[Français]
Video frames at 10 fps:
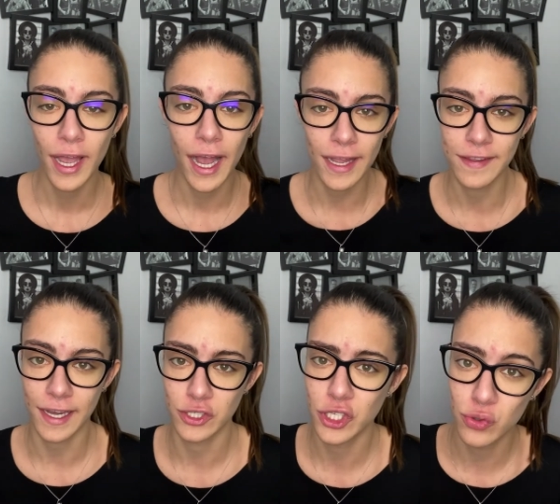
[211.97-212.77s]

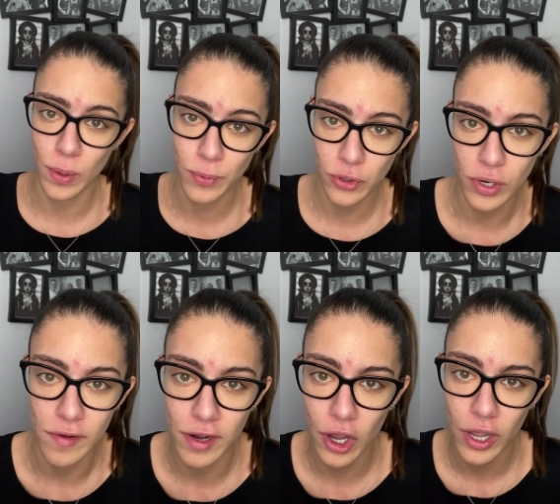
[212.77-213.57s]
interagis, tu apportes de la
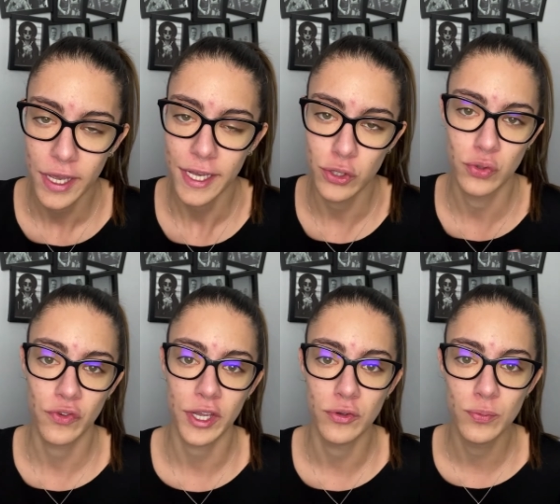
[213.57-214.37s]
valeur et tu te
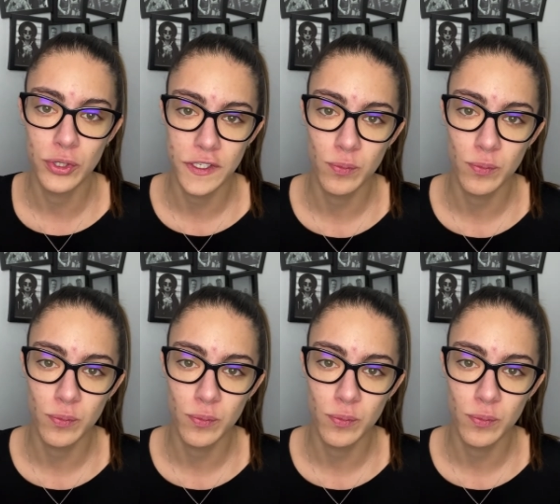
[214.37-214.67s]
fais une petite